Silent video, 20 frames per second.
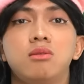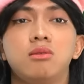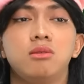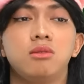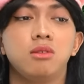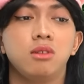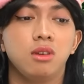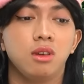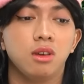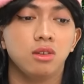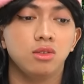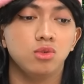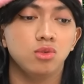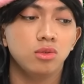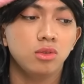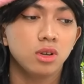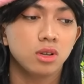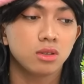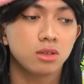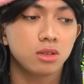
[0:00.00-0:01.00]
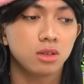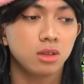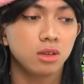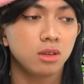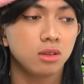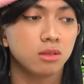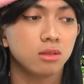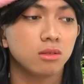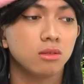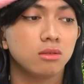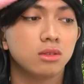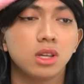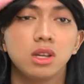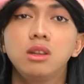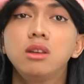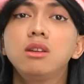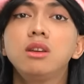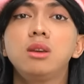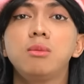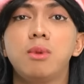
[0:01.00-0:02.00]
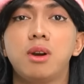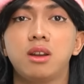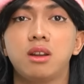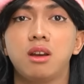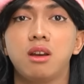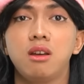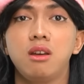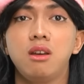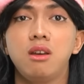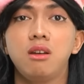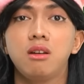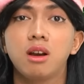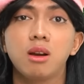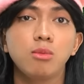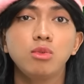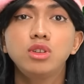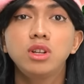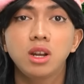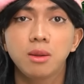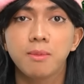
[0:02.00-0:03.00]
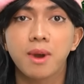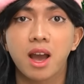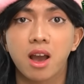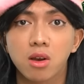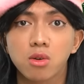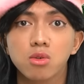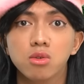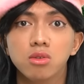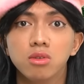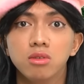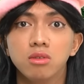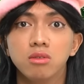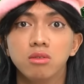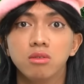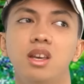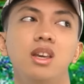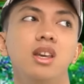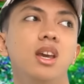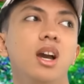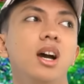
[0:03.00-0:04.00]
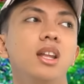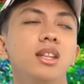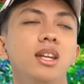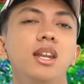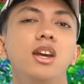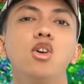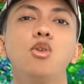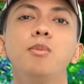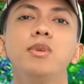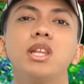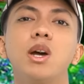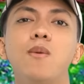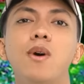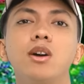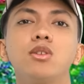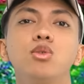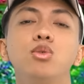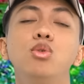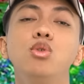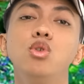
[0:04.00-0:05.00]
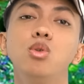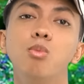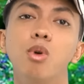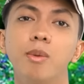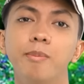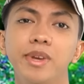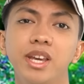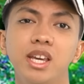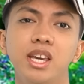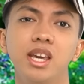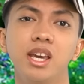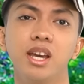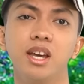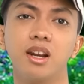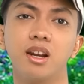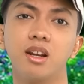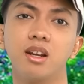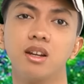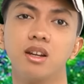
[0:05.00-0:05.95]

Oh iya juga sih. Jadi gimana? Kamu nerima aku? Ya kan tadi aku minta waktu dulu buat mikir.